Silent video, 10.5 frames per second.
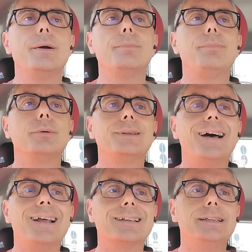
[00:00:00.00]
è un po'
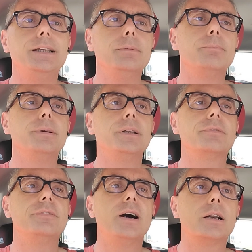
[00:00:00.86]
tardi per
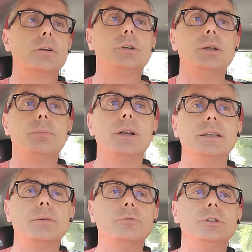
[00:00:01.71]
farlo tipo
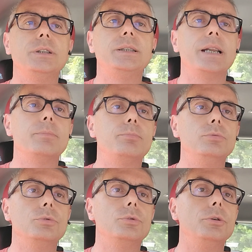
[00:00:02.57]
l'Under 23
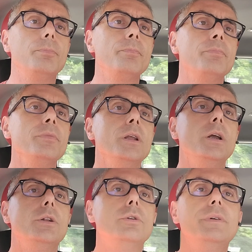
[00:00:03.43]
appunto
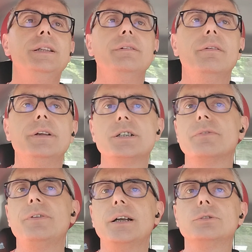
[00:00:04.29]
dove devi aver già
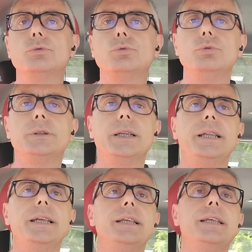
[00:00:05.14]
fatto tutte
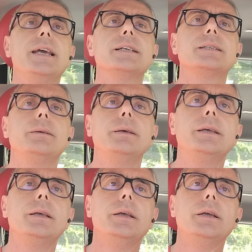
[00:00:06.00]
le
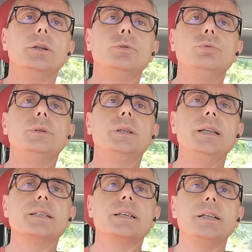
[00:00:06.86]
richieste tutte
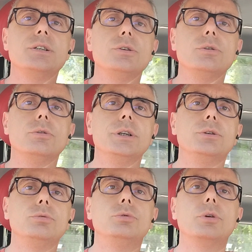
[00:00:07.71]
le iscrizioni
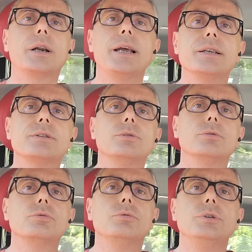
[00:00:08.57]
e tutto il
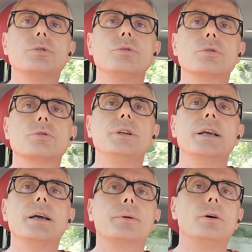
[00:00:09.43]
resto sul discorso
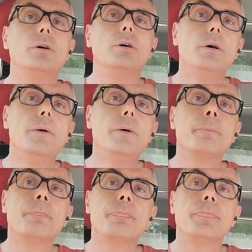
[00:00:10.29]
Lega Pro
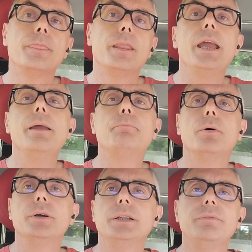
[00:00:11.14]
e poi